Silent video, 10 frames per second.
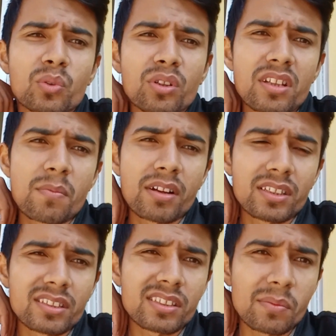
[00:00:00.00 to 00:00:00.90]
थोड़ी देर
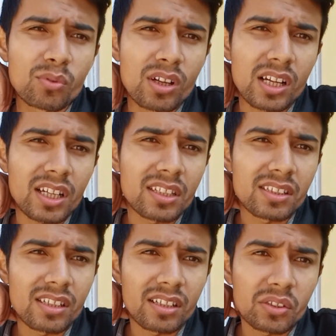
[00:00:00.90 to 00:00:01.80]
बाद जैसे ही बुलाएंगे
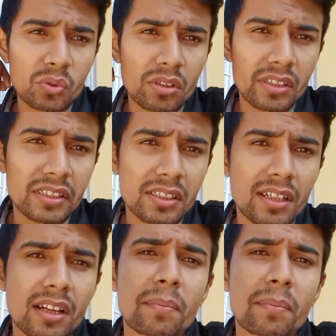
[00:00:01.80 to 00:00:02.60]
अंदर जाकर शुगर टेस्ट करना